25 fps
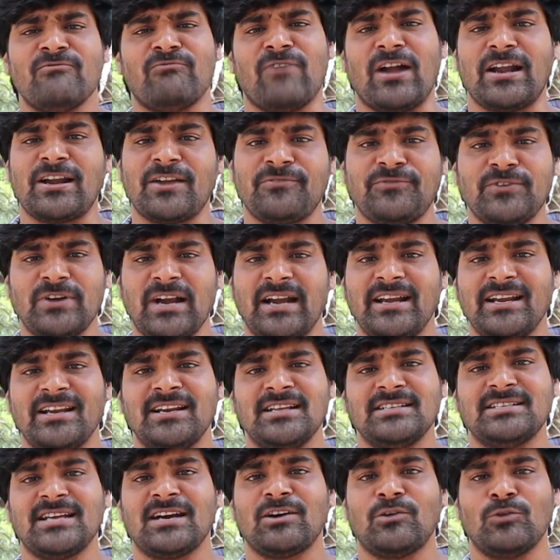వండర్ఫుల్ అండి
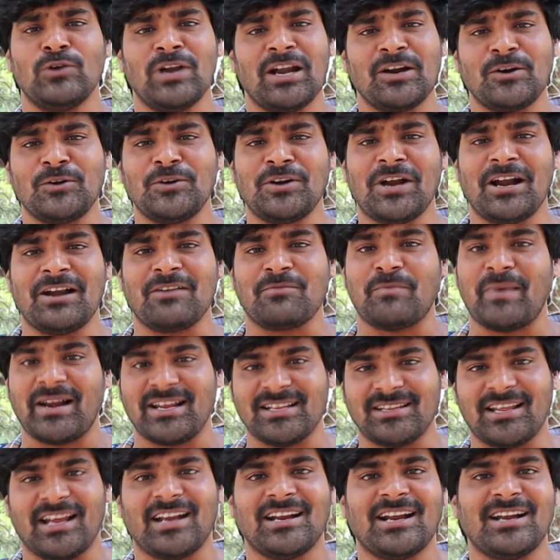నిజంగా ఓలనుకున్నారు మన
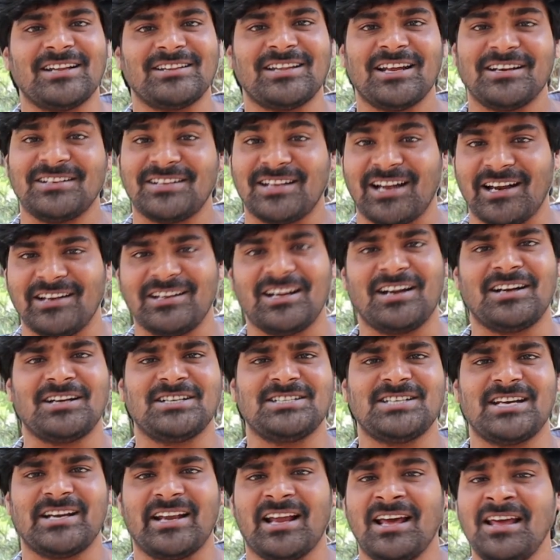ధనార్దన్
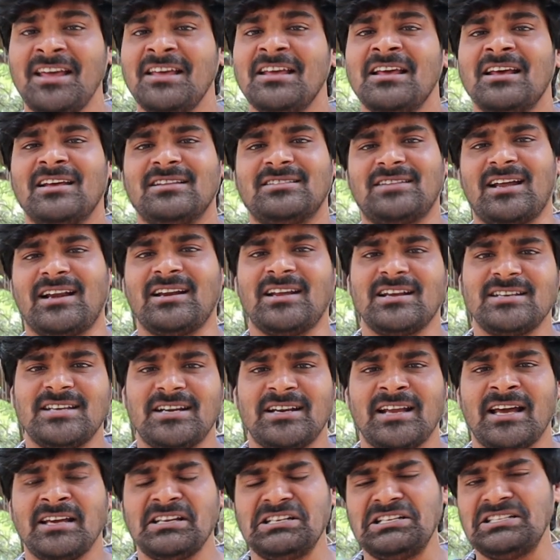దండరాజన్న
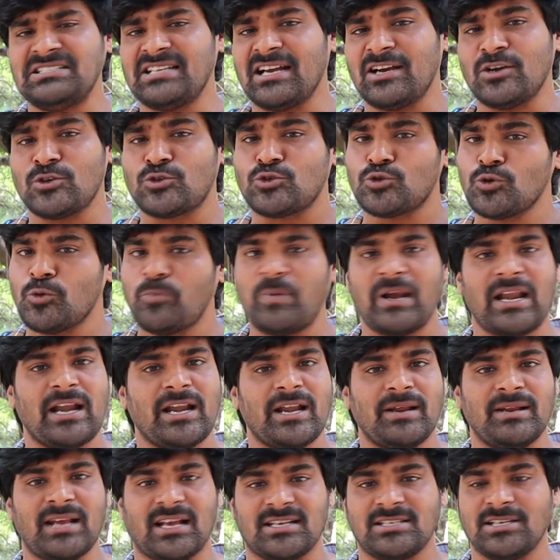దండరాజన్న నిజంగా సూపర్
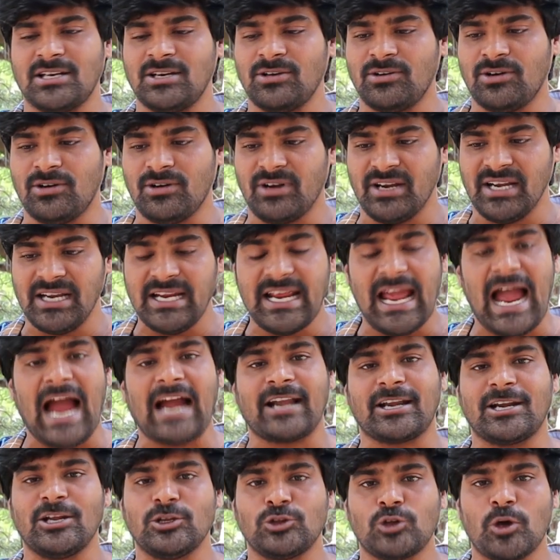అన్నది అసలు నీ
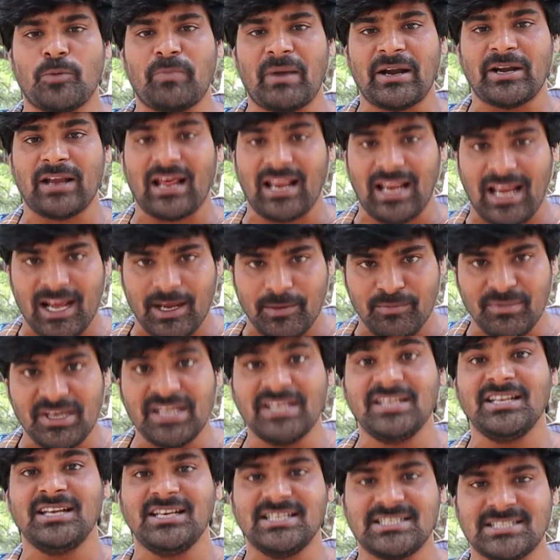యాక్టింగ్తో పాటు అలాగే
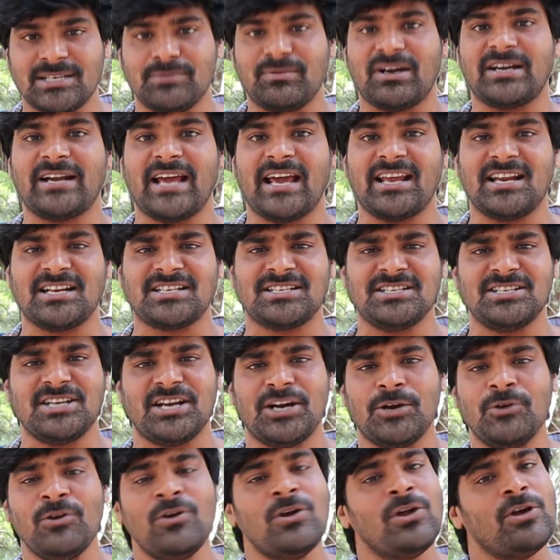మీది ఈ సినిమాకి డైరెక్షన్
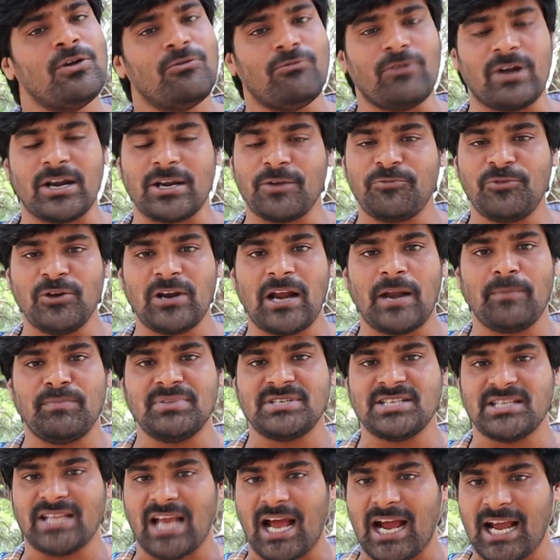చేయడం వండర్ఫుల్
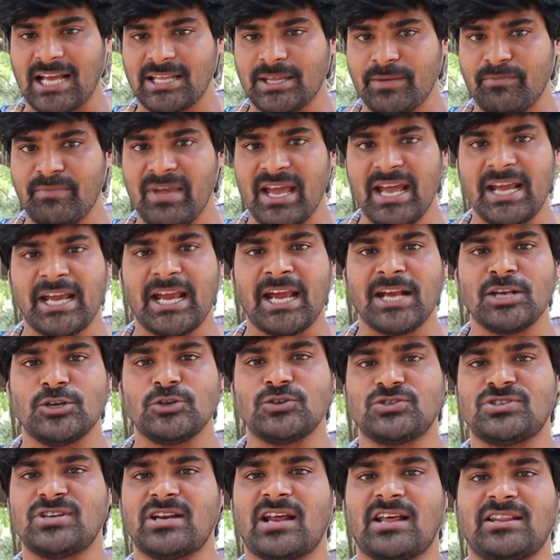అనిపించింది నాకైతే మేకింగ్
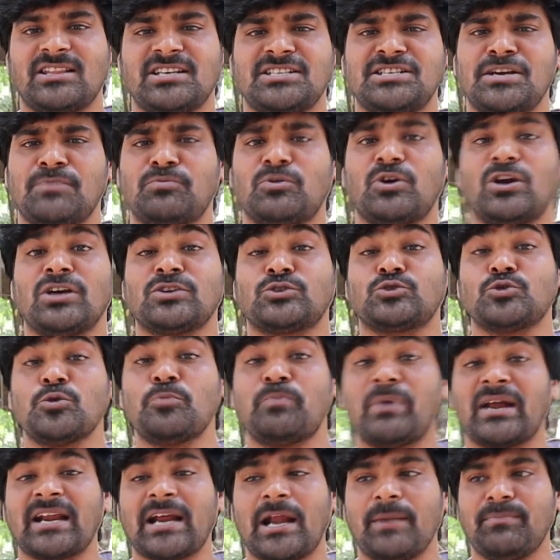చూస్తున్నంత కూడా
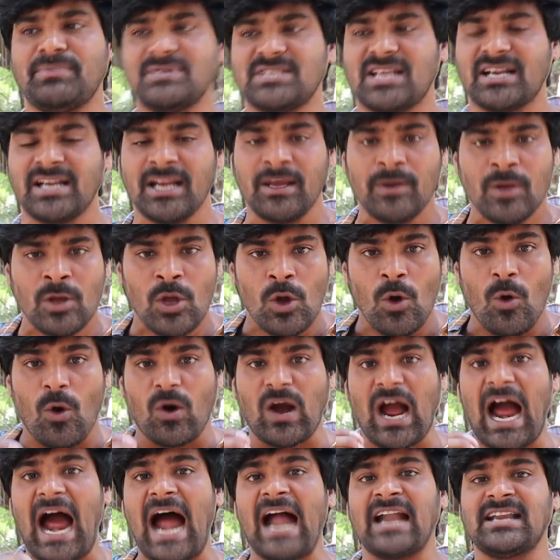సూపర్గా అనిపిస్తుంది అంటే
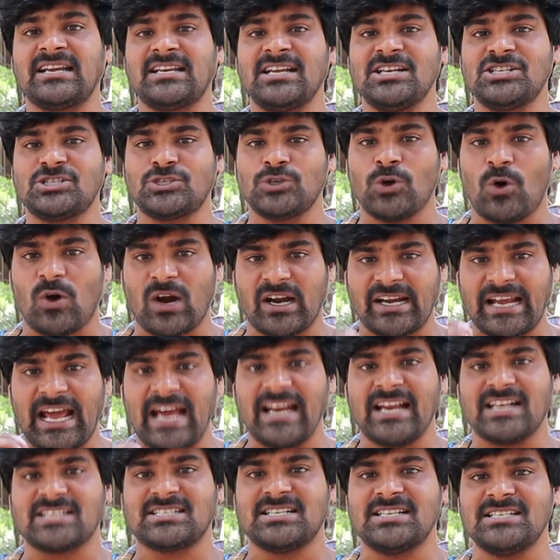ఒక ఆర్టిస్ట్ ఒక
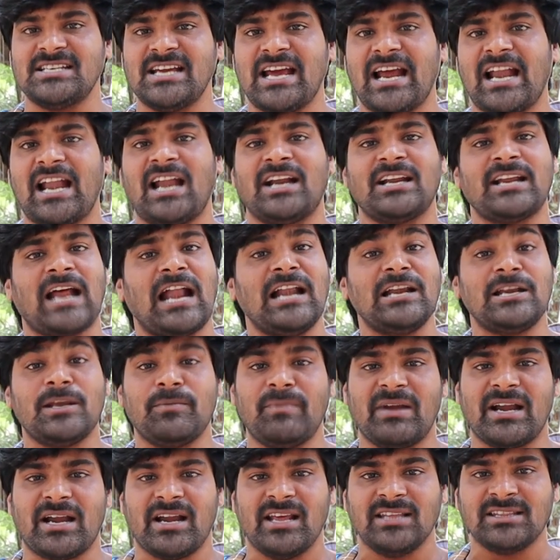డైరెక్షన్ చేయాలంటే
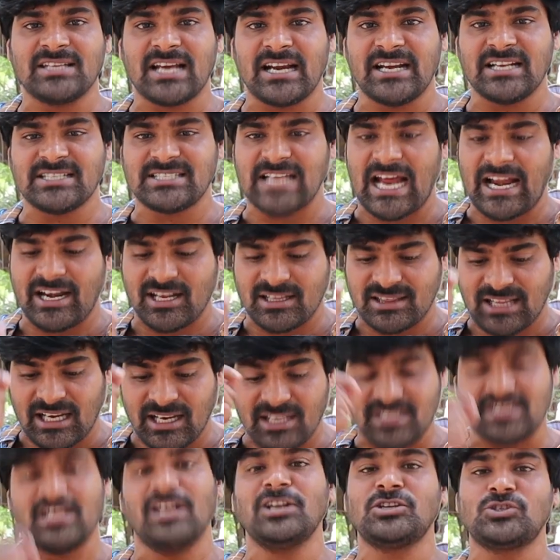అల్టిమేట్ ఎందుకంటే చాలా
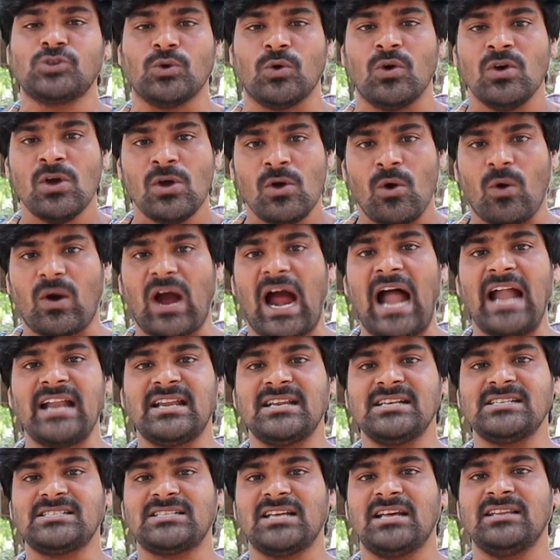తనకు తెలుసు ఒక
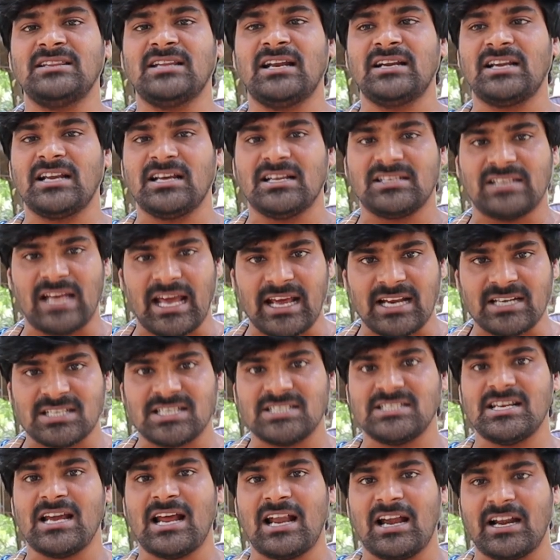ఆర్టిస్ట్ ఏంటంటే
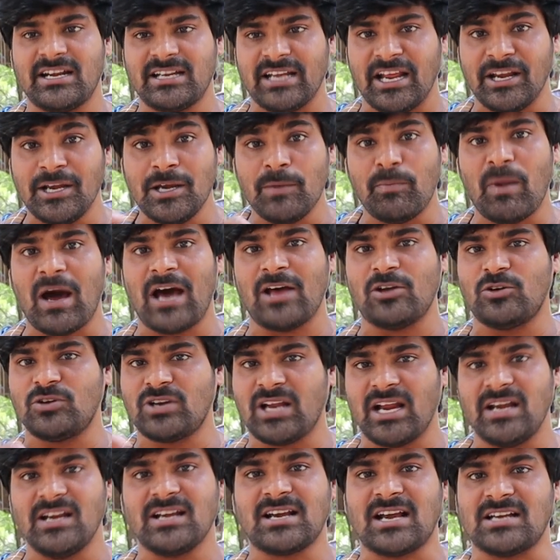డైరెక్షన్ చేయాలంటే ఎన్ని బాధలు
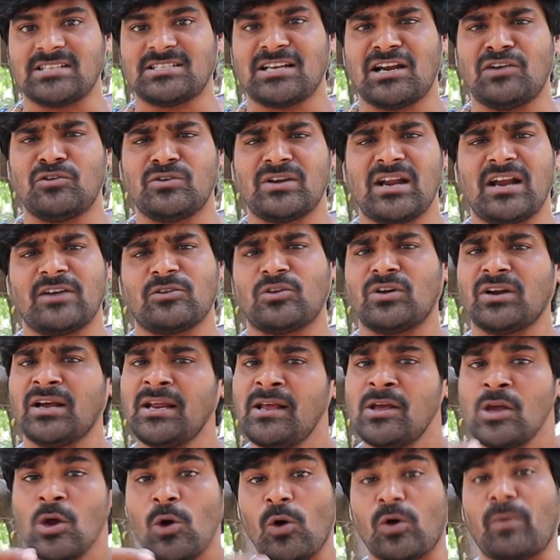ఉంటాయి ఎన్ని కష్టాలు ఉంటాయి అనుకుంటే
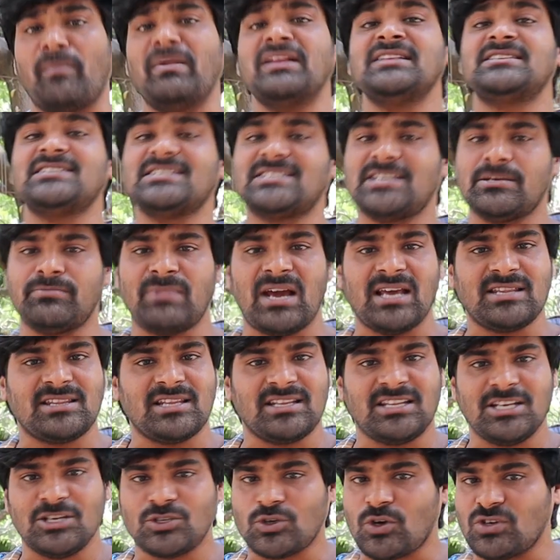ఒక మంచి సినిమా అయితే
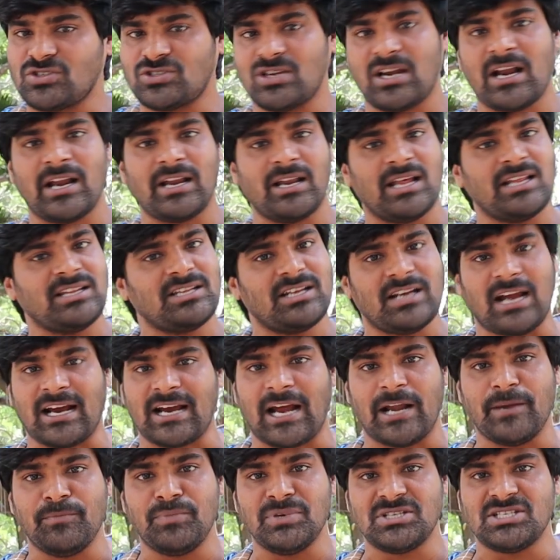తీసుకొస్తున్నాను అనేది నాకు
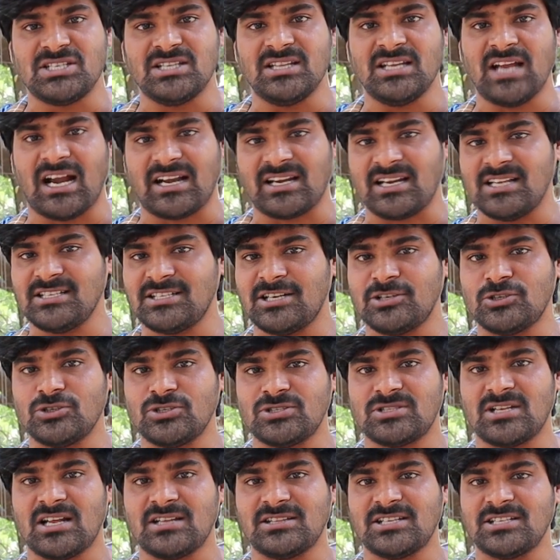నాకు అనిపించింది ఆ టీజర్
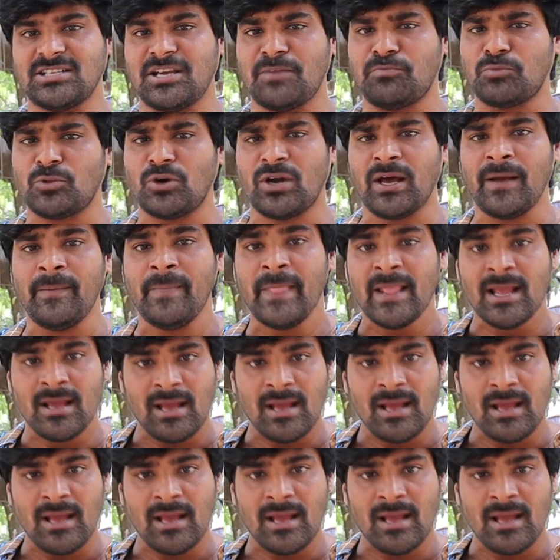చూసినంత చెప్పి కూడా